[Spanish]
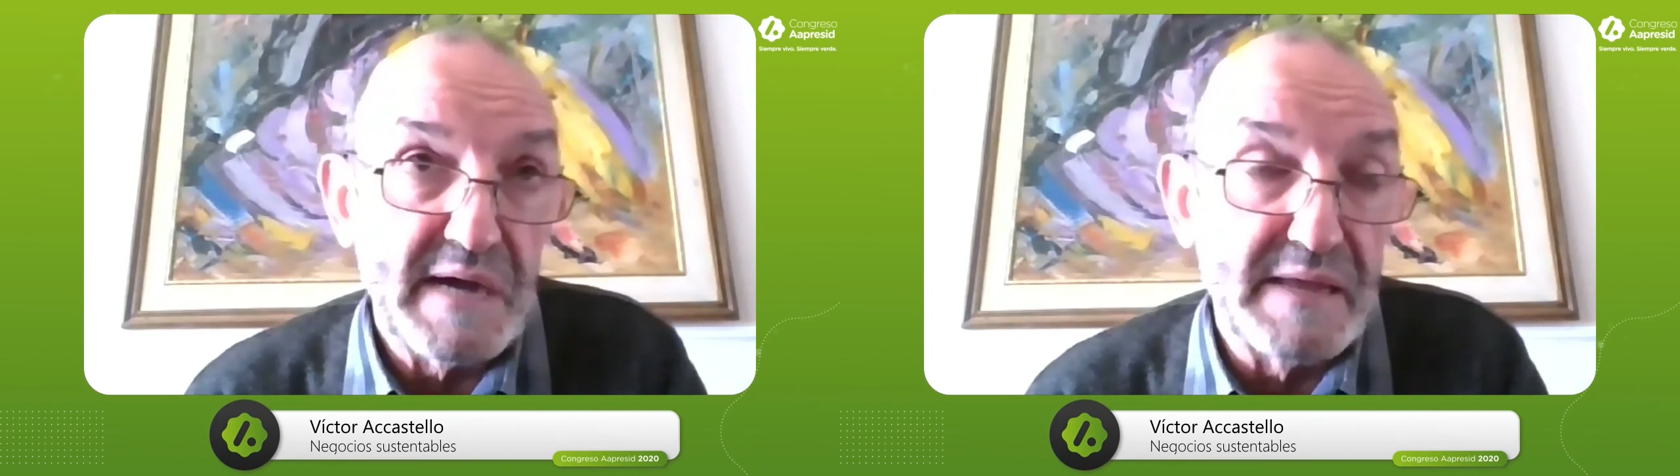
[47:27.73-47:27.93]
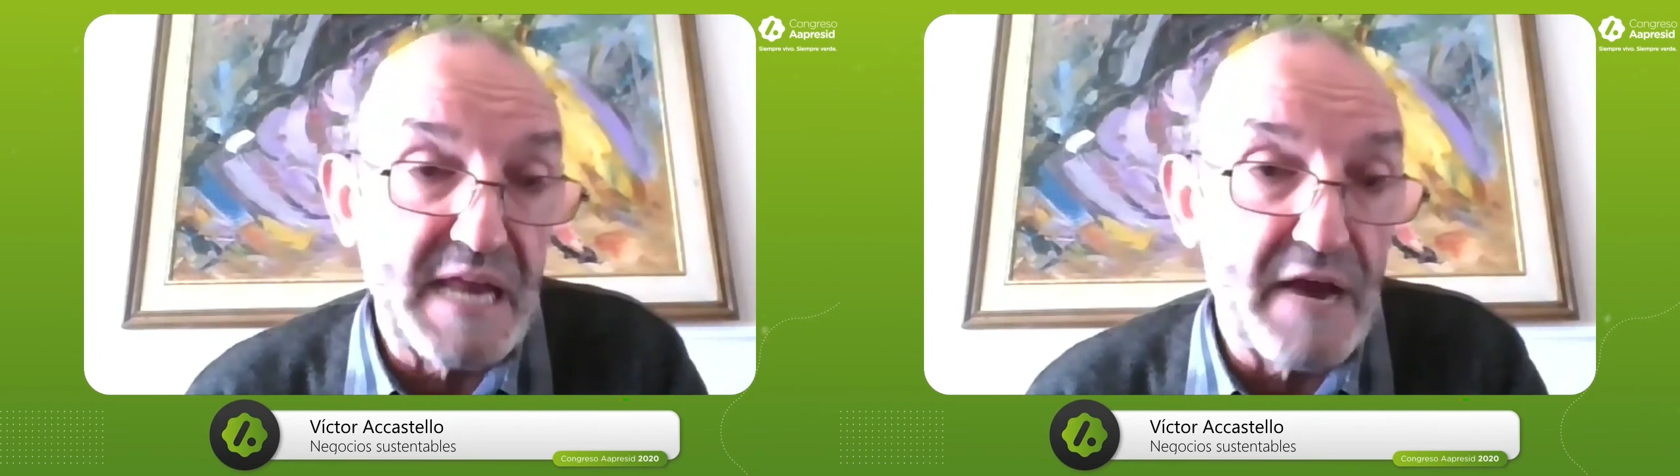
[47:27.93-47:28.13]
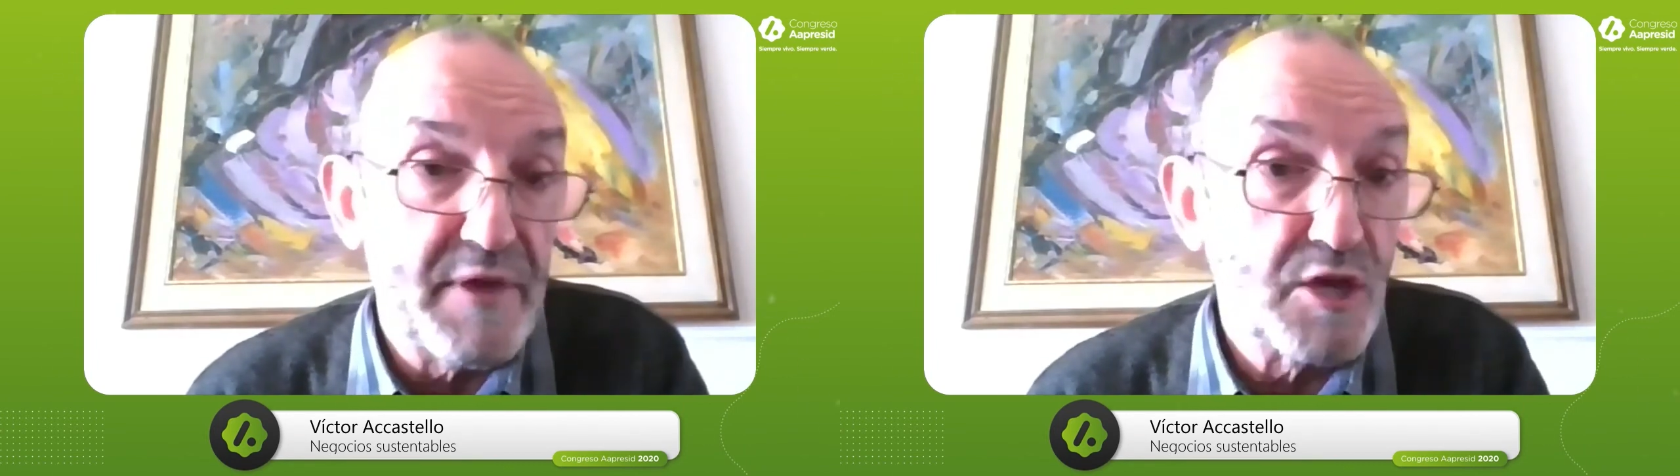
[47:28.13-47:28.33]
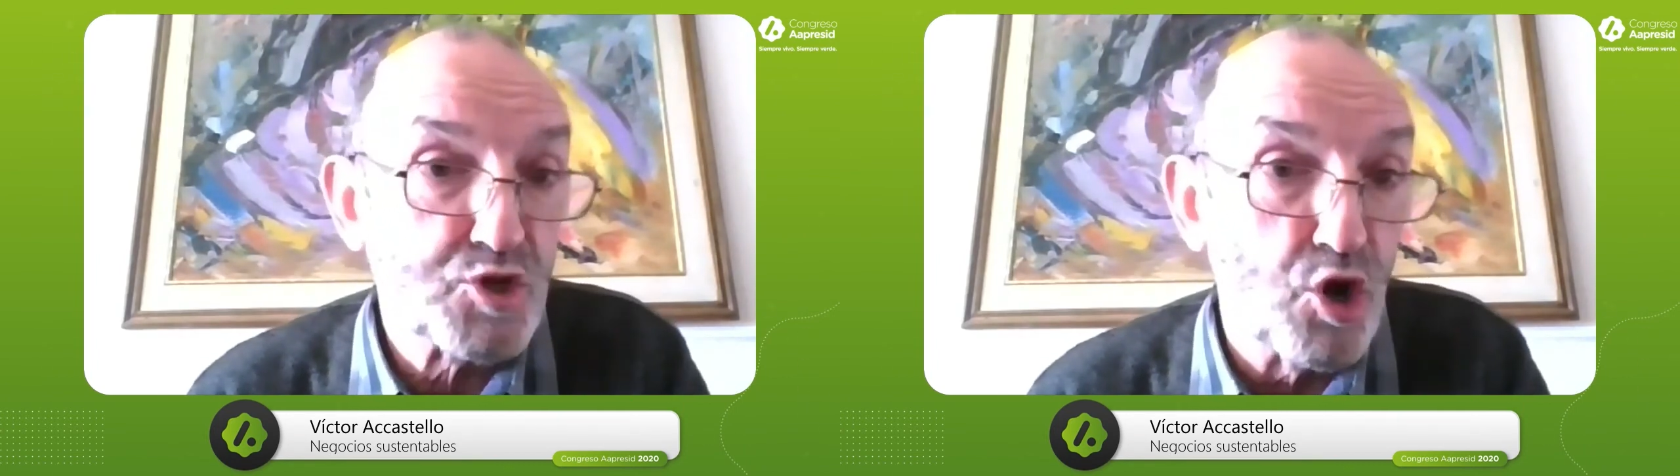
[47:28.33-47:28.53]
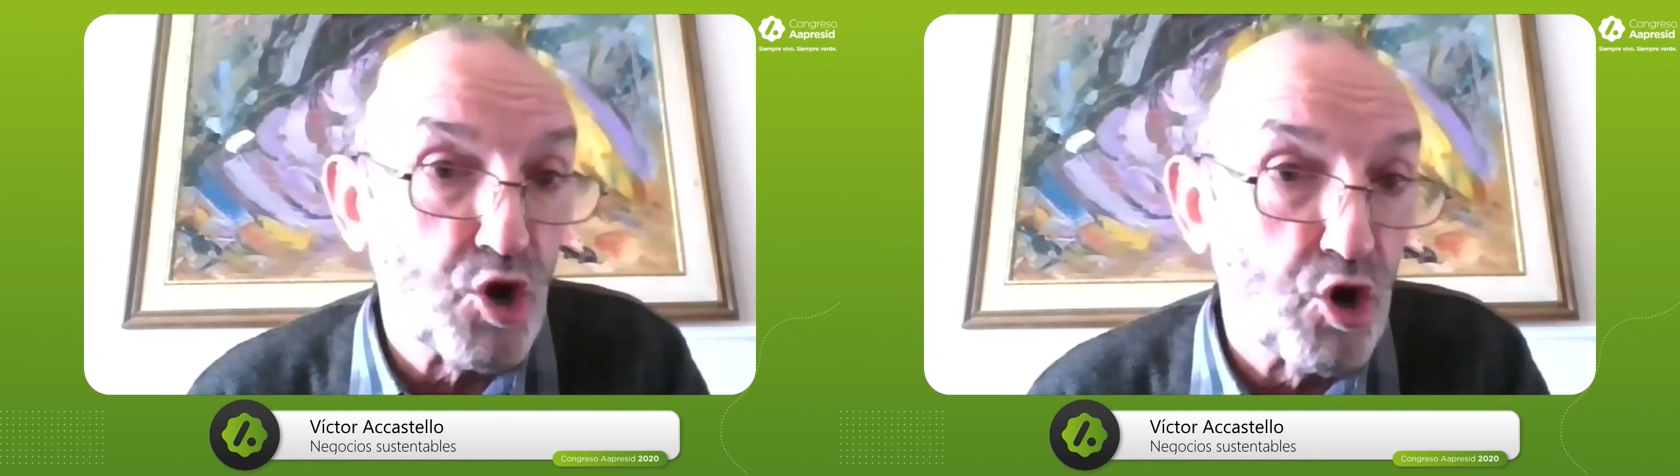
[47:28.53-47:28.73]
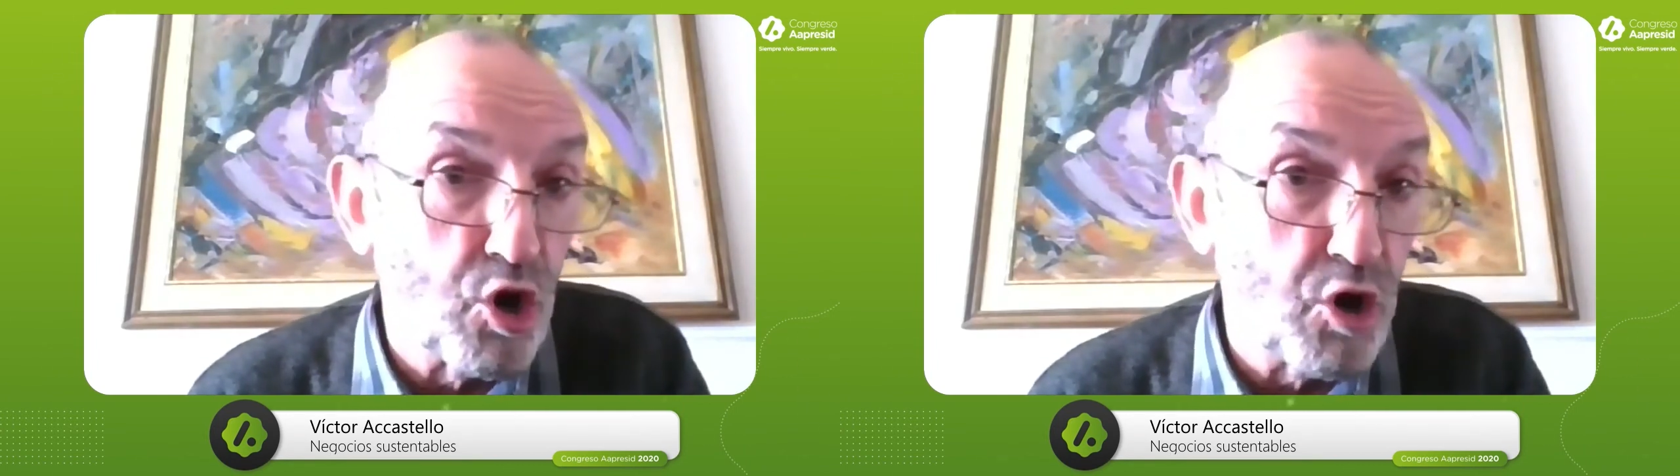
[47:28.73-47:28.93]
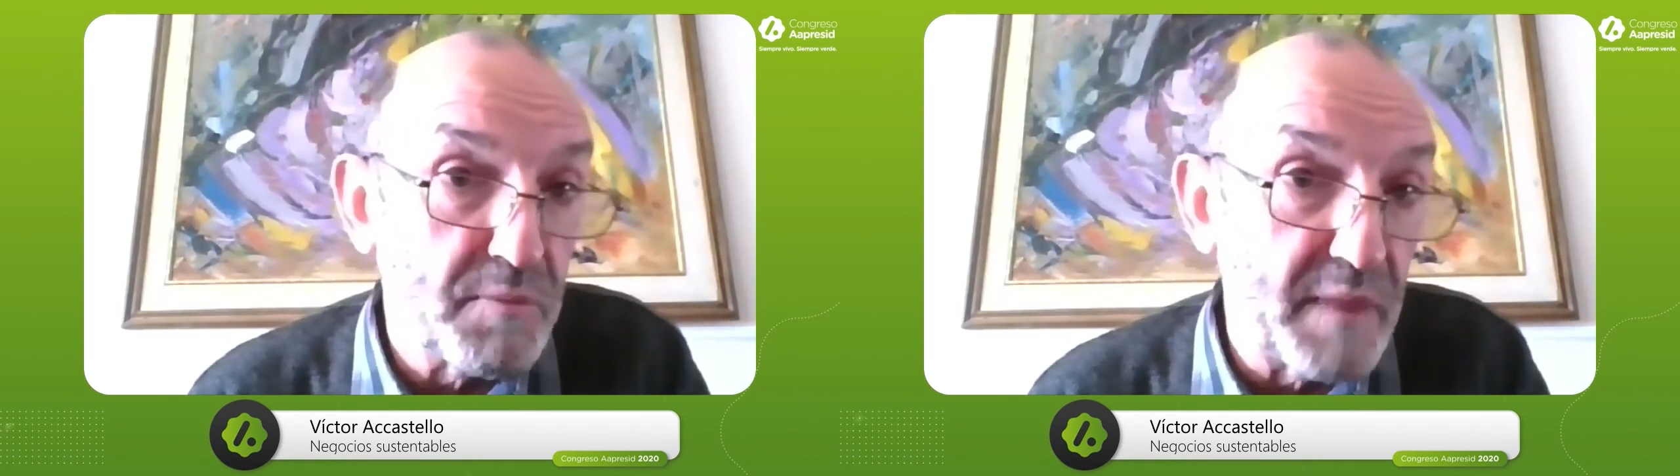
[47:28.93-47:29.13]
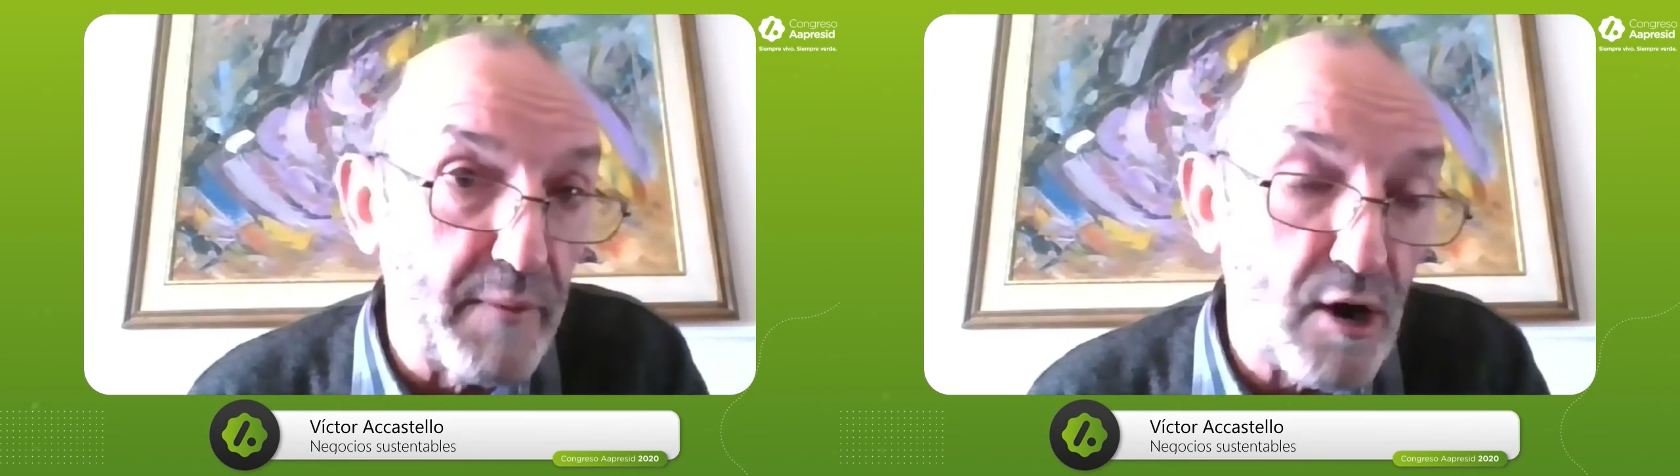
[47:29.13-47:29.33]
a través de
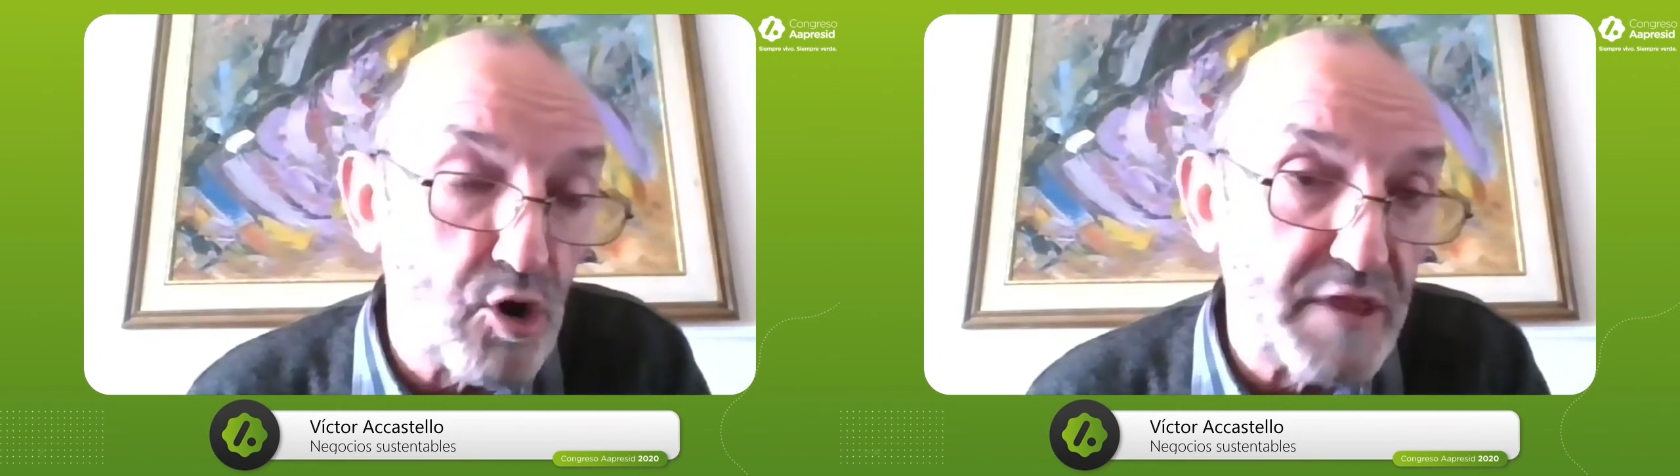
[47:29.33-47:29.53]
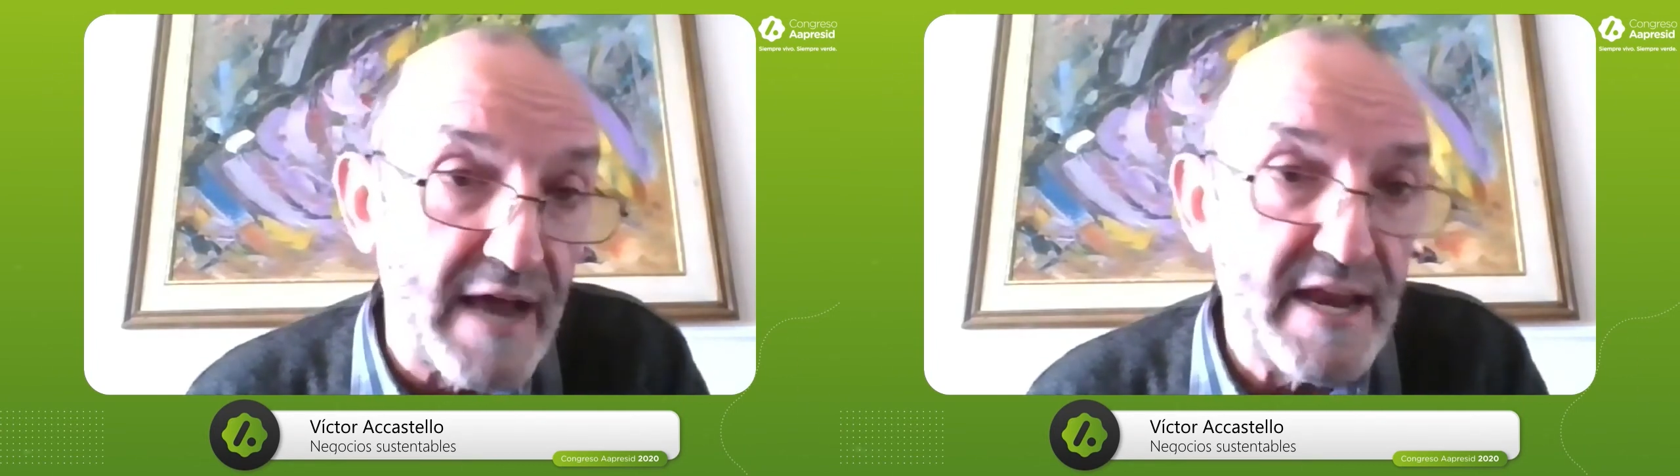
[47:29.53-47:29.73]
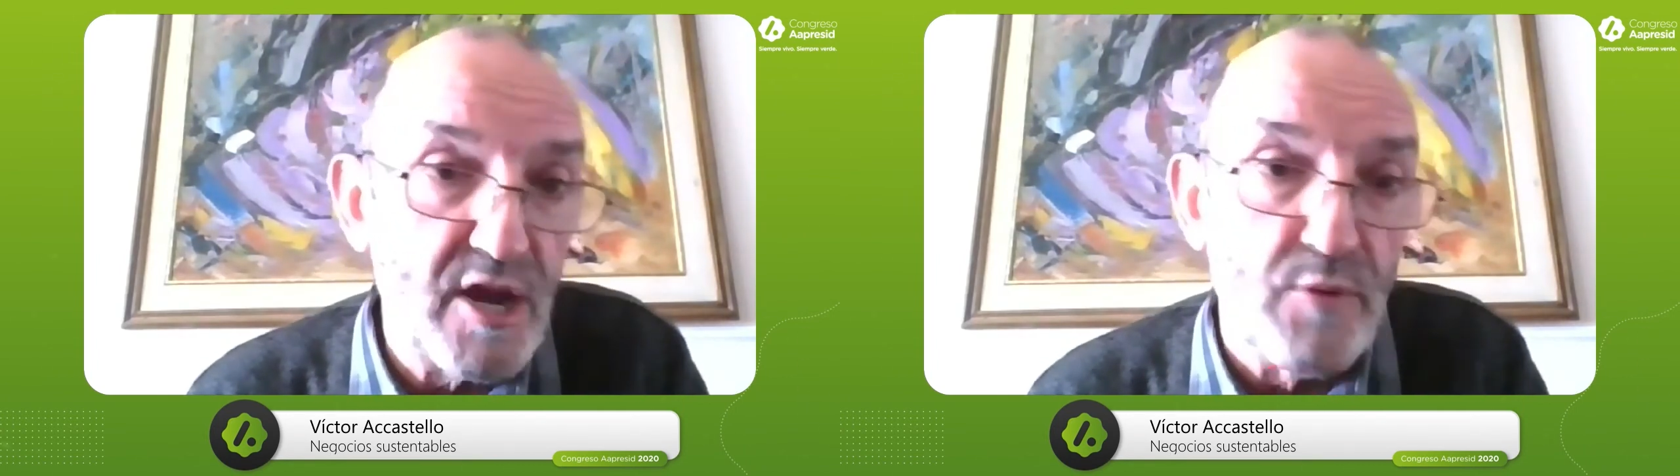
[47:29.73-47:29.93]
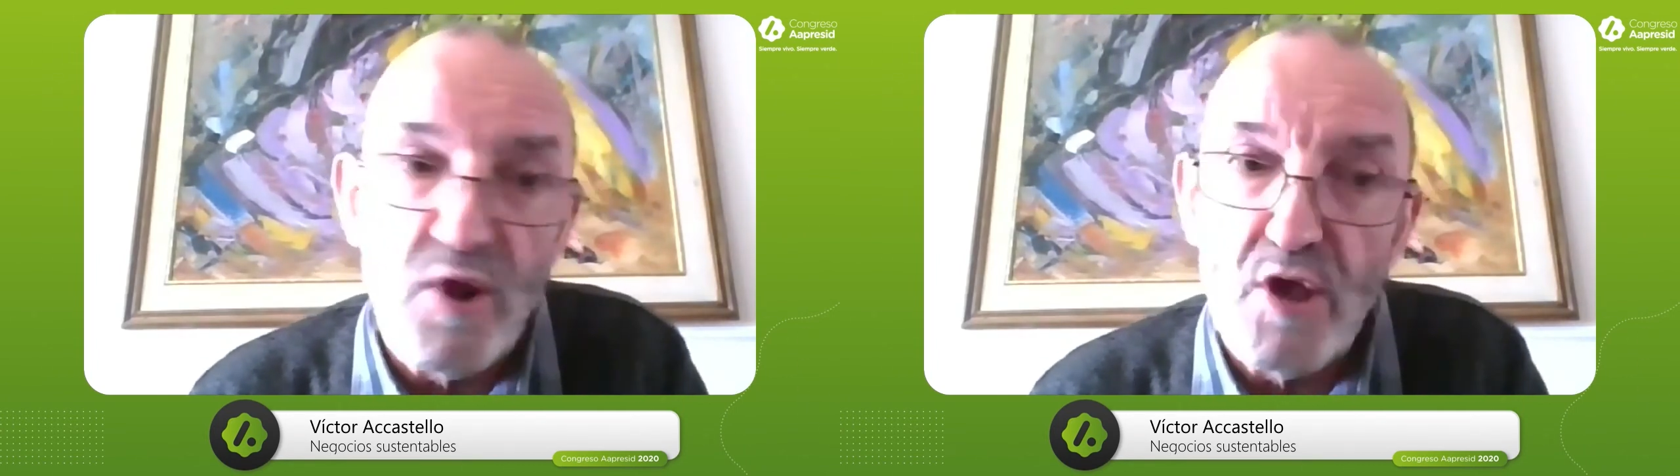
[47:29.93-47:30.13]
sorgo de bajo tanino,